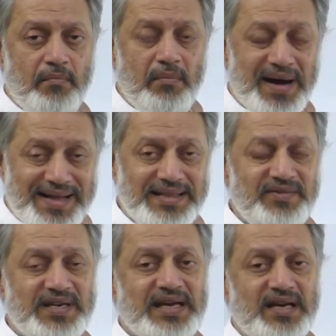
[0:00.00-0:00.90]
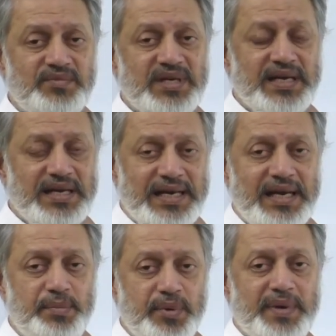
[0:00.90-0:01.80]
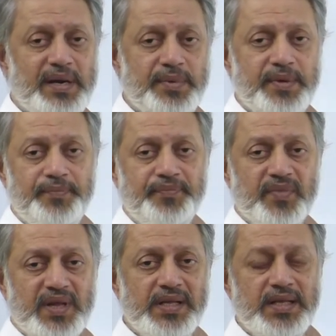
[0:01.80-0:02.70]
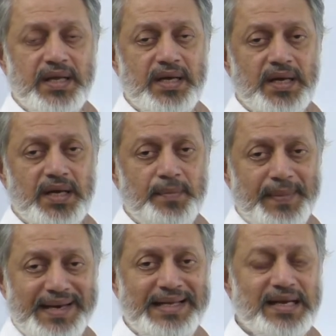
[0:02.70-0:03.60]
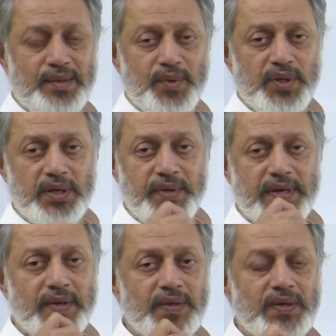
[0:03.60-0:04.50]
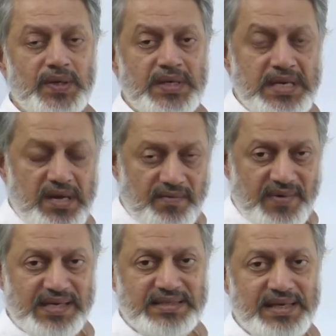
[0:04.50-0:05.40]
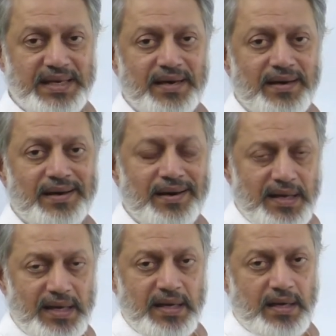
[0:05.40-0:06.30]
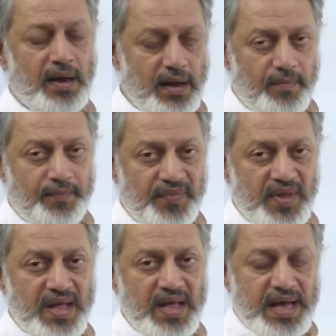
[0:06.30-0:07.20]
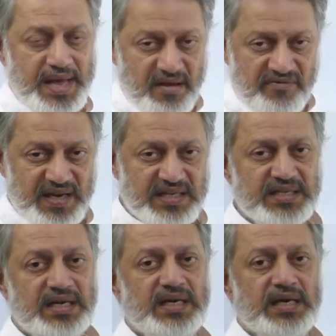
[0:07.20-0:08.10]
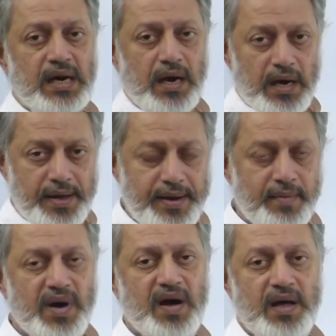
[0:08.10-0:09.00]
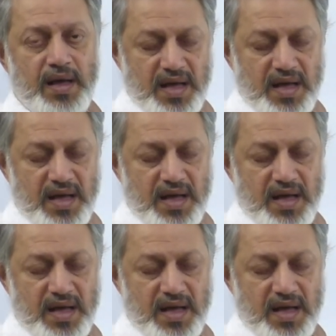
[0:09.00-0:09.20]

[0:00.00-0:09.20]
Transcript: மறந்து விட்டாலும் சரி நினைப்பு மறப்பு இதுதான் மனிதனை பொறுத்த வரைக்கும் வாசனைகள் கிளியரா எஃபெக்டா காரியமாக